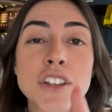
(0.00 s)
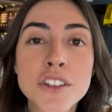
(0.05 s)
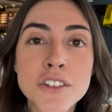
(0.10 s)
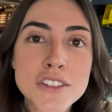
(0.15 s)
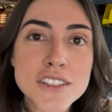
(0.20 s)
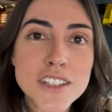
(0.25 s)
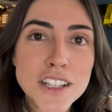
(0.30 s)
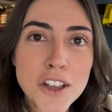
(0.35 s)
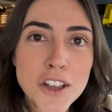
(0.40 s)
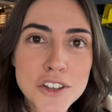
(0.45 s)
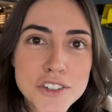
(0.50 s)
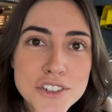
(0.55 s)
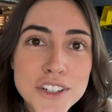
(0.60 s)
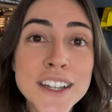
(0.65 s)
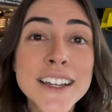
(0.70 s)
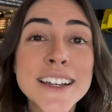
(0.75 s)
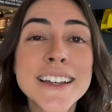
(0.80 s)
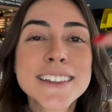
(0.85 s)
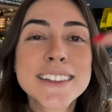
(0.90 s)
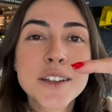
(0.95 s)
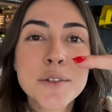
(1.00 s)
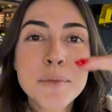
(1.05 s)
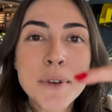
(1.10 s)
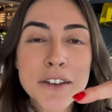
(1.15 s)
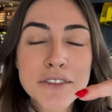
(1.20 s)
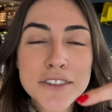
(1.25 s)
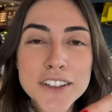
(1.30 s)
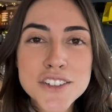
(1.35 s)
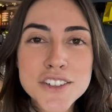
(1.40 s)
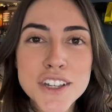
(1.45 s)
na nossa loja,
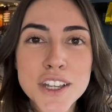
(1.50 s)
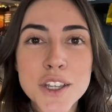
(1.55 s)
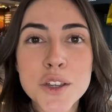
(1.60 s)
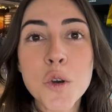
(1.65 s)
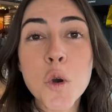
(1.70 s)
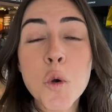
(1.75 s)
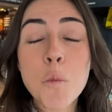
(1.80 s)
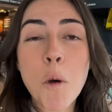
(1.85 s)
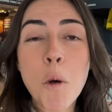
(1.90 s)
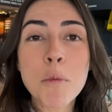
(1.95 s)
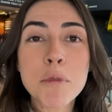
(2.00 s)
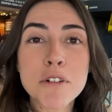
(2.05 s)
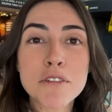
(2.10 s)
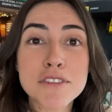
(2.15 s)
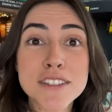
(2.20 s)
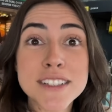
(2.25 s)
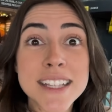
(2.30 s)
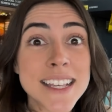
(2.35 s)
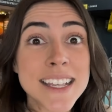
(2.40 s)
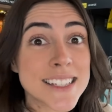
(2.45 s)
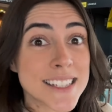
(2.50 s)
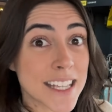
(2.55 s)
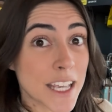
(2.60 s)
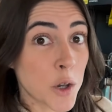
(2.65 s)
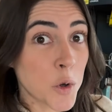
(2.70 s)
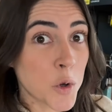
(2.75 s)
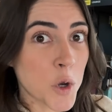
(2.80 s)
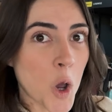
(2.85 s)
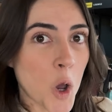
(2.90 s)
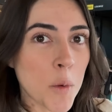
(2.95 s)
também vou deixar aqui o cupom para vocês
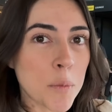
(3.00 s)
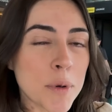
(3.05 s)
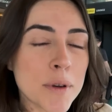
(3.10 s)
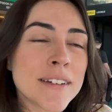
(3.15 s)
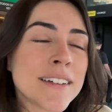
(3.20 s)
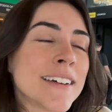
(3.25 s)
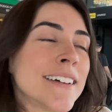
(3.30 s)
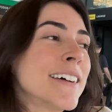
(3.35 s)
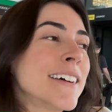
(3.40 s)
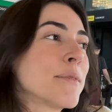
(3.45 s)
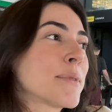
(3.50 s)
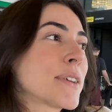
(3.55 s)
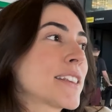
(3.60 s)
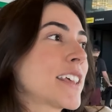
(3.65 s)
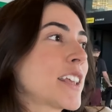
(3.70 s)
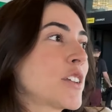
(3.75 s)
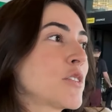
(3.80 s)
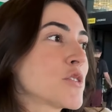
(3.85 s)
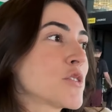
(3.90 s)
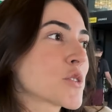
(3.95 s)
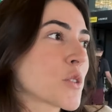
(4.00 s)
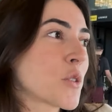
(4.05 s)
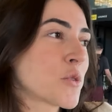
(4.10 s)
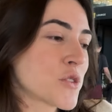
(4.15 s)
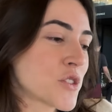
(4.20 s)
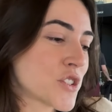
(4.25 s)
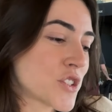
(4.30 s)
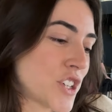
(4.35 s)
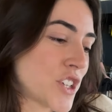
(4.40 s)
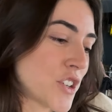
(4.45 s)
Europa para terem um
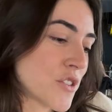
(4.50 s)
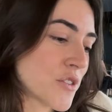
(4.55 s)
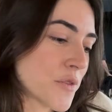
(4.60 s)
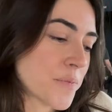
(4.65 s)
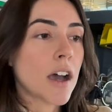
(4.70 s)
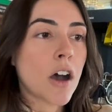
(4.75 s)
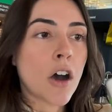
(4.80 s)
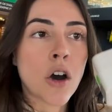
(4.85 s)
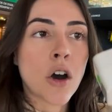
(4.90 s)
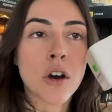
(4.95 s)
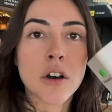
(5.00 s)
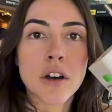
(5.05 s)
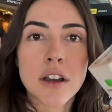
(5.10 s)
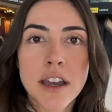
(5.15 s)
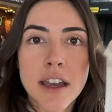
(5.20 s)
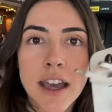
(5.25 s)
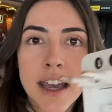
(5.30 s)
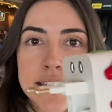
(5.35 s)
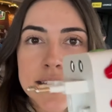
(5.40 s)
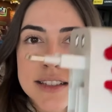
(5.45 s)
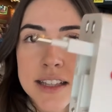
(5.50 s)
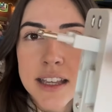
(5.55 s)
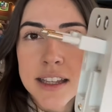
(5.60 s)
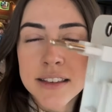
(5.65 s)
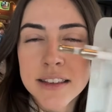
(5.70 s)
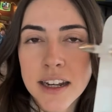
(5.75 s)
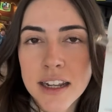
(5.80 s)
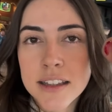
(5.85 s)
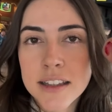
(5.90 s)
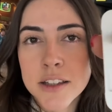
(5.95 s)
descontinho. Ó, essa é a
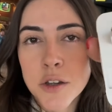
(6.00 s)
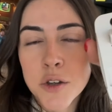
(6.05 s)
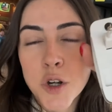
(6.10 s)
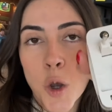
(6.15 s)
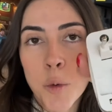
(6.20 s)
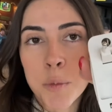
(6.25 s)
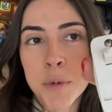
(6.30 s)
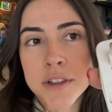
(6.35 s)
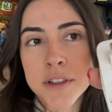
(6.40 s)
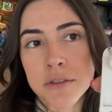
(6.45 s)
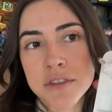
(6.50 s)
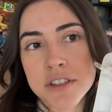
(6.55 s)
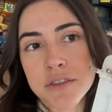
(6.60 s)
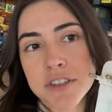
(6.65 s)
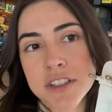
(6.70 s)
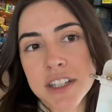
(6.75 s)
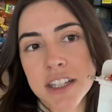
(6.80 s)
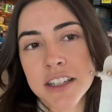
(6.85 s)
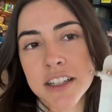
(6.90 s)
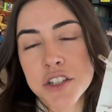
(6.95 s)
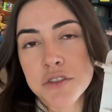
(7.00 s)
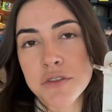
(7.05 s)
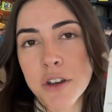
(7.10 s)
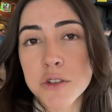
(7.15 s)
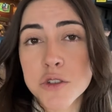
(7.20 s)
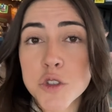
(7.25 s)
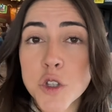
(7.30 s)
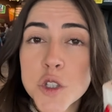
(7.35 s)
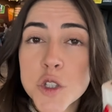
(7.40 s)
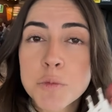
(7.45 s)
entrada da Europa, então se você ainda tiver
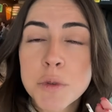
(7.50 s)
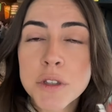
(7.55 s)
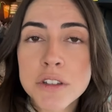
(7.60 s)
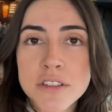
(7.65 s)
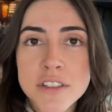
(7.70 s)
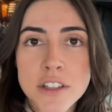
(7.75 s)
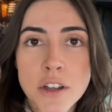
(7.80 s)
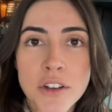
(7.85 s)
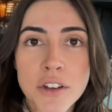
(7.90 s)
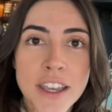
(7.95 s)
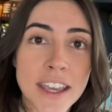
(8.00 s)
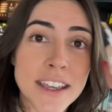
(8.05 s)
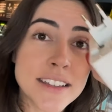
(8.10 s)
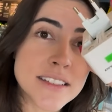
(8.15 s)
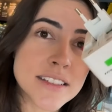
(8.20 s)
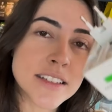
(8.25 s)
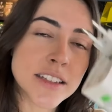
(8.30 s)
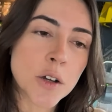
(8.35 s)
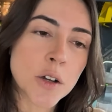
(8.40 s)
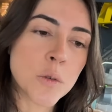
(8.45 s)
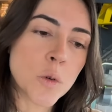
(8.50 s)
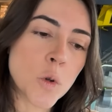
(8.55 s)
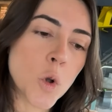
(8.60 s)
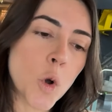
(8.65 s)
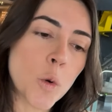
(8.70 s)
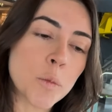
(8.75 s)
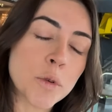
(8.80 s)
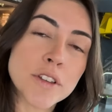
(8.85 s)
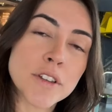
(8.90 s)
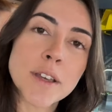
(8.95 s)
os dois pinos, tá ok. Se não,
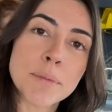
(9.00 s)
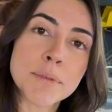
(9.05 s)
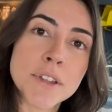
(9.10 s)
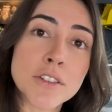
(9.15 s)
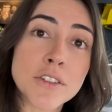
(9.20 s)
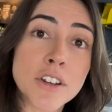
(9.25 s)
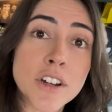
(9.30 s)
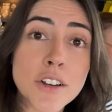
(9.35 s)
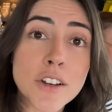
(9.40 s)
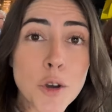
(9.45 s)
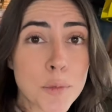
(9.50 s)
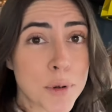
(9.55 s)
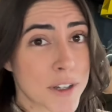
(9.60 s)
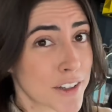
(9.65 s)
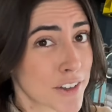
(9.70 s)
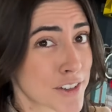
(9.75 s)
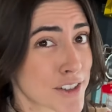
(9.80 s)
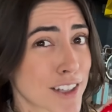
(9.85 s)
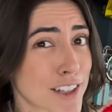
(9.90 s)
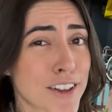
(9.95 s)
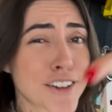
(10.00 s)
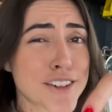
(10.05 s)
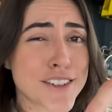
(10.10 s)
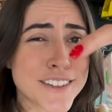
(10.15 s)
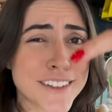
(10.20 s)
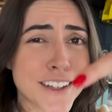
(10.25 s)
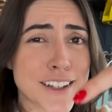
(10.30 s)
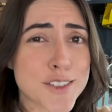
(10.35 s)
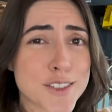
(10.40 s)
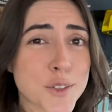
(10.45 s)
compra o adaptador, compra na nossa loja,
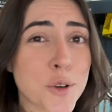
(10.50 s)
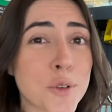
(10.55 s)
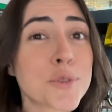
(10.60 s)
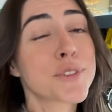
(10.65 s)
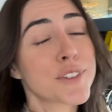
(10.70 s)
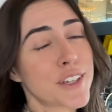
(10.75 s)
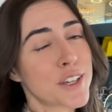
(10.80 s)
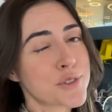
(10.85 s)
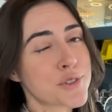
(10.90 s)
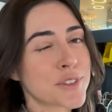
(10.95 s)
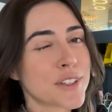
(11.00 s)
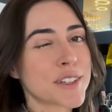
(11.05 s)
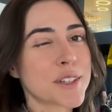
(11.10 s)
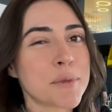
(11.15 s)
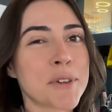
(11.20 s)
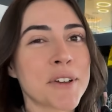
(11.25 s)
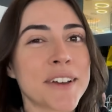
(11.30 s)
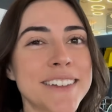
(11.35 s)
tem desconto e ajuda também o